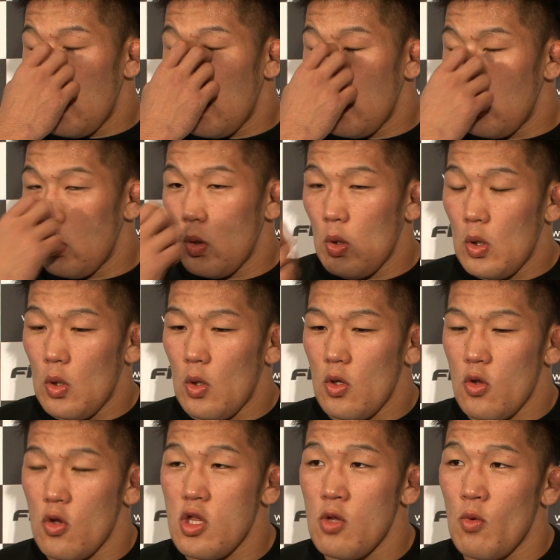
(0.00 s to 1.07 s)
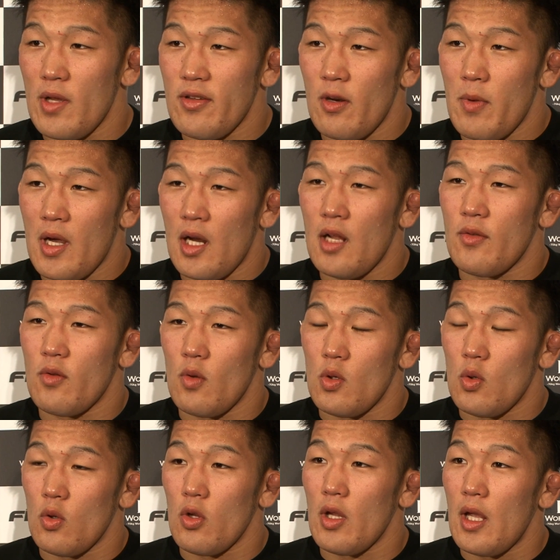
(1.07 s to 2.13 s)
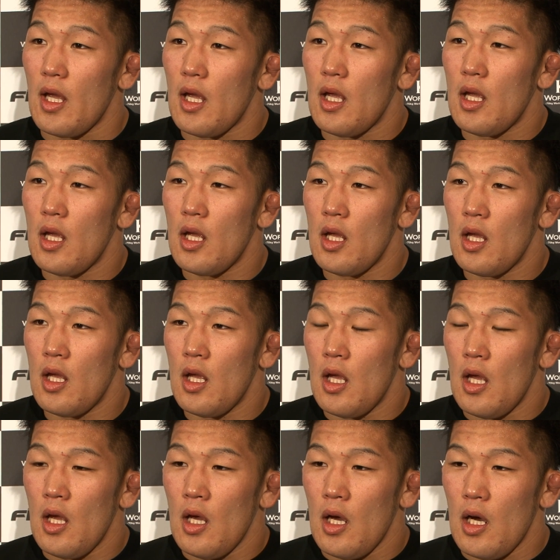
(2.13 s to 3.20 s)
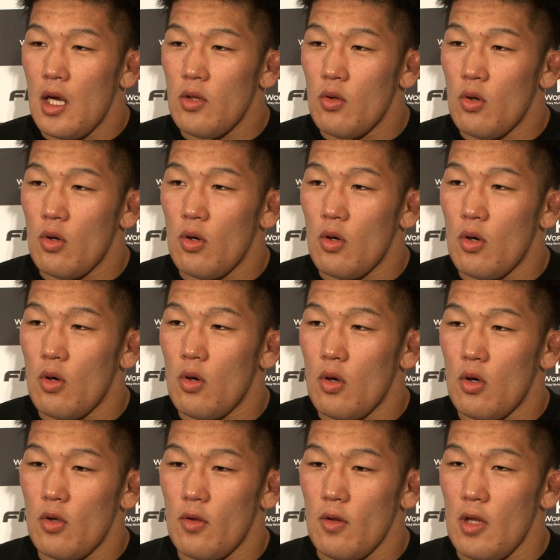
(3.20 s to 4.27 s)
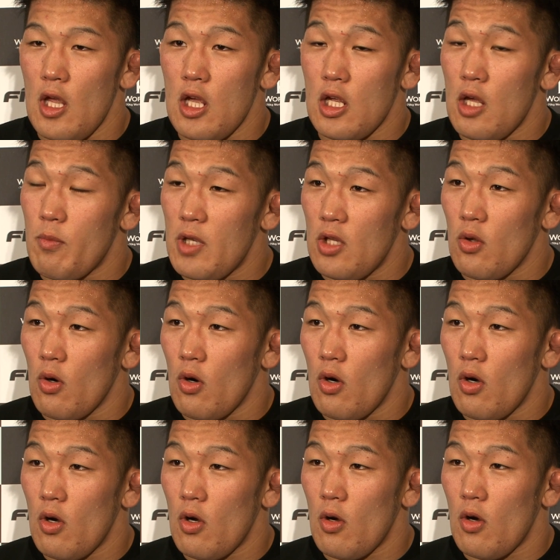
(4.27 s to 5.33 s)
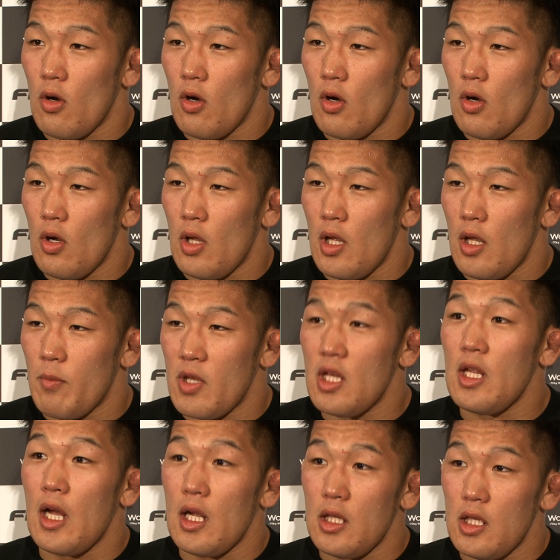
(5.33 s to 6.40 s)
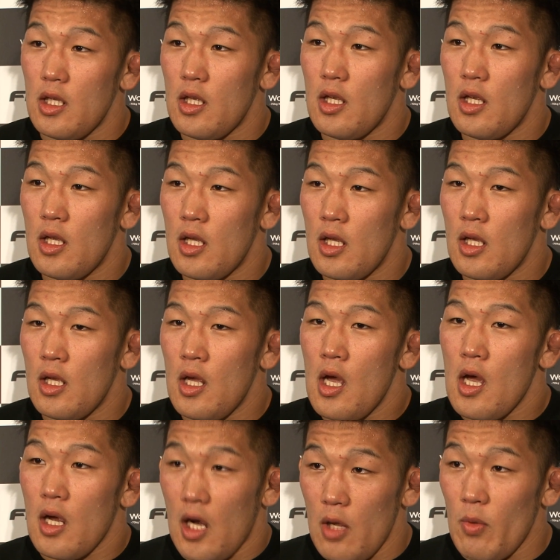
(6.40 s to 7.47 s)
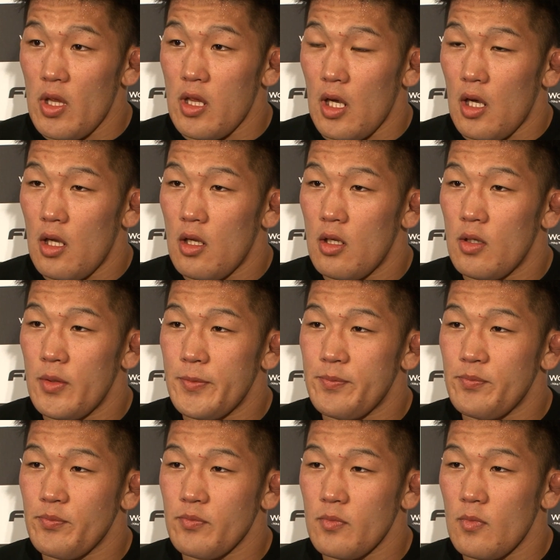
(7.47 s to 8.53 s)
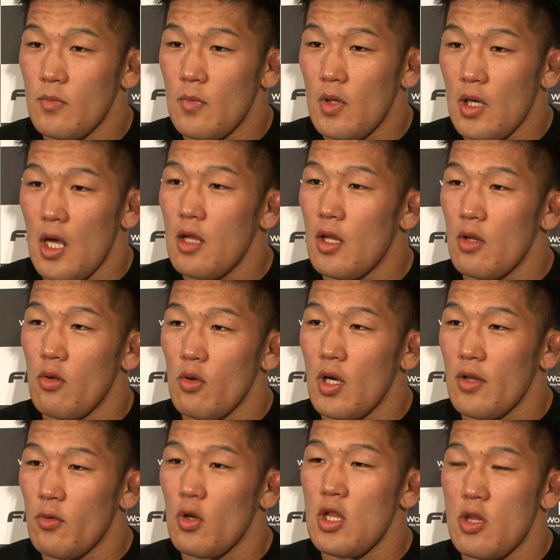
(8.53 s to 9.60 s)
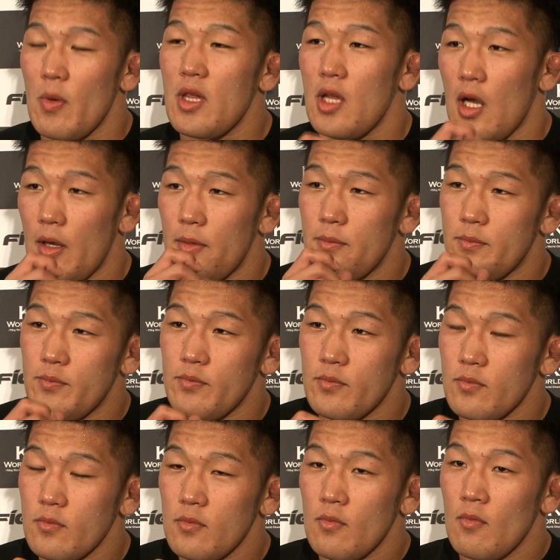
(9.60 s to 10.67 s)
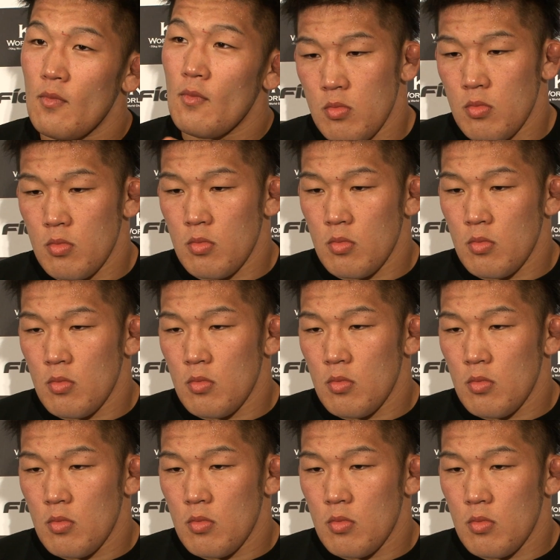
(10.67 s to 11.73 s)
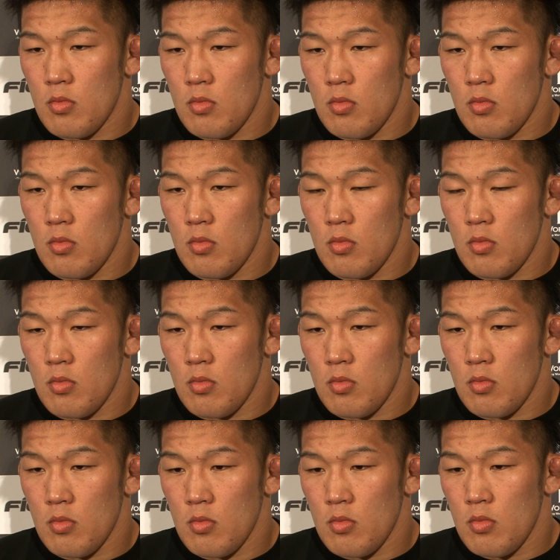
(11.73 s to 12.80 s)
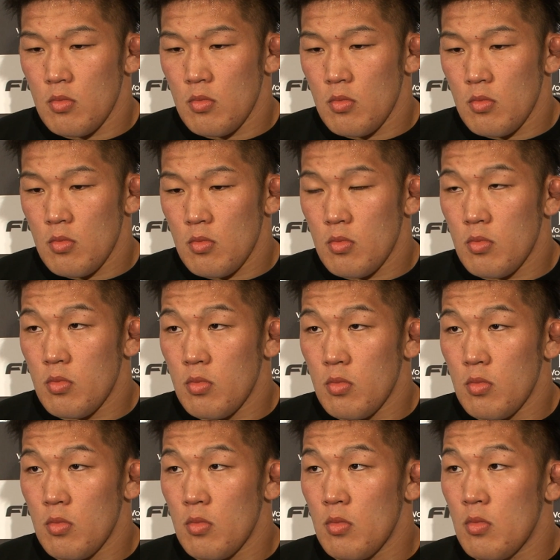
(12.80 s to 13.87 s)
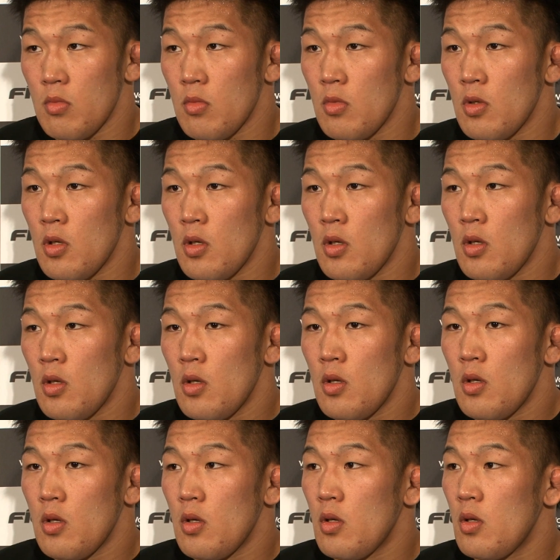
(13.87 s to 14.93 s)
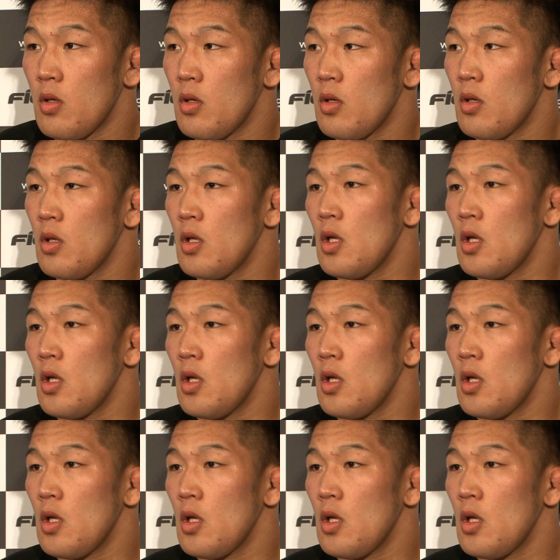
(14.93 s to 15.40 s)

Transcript: あの初心忘れべからずということであの AKB の、えー、ビギナーに変えました変えたというかそれにしました、えー、今後については何かえー、どうしようっていうのはありますか